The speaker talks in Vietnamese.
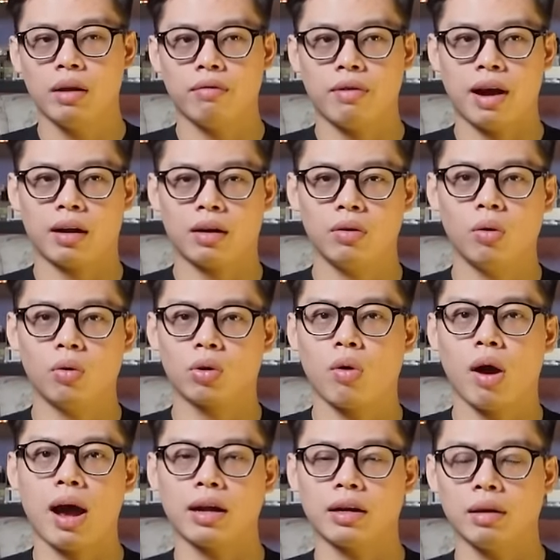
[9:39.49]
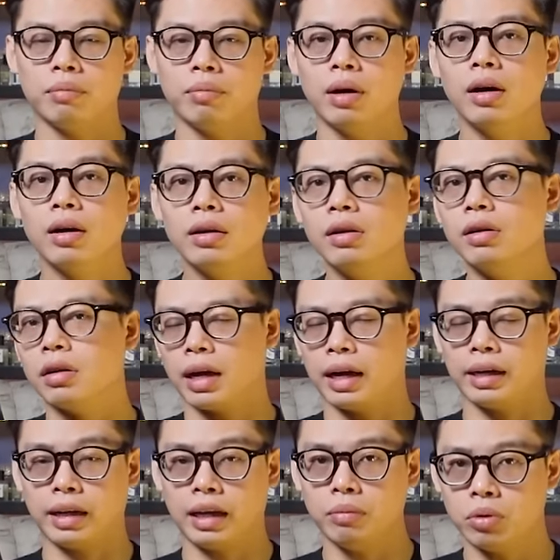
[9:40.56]
và cái độ tỏa tầm hơn nửa
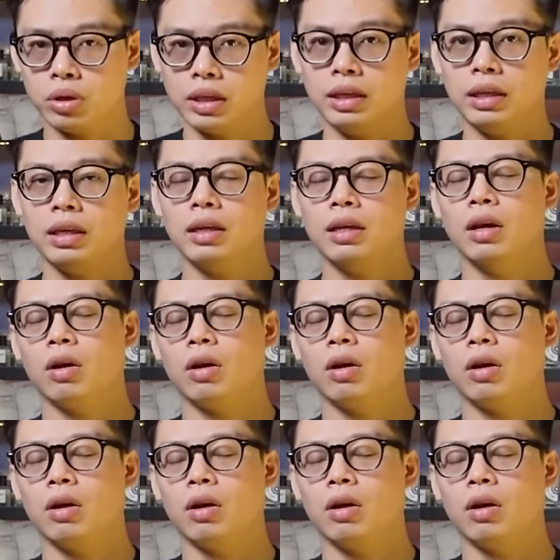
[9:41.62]
cánh tay một tí.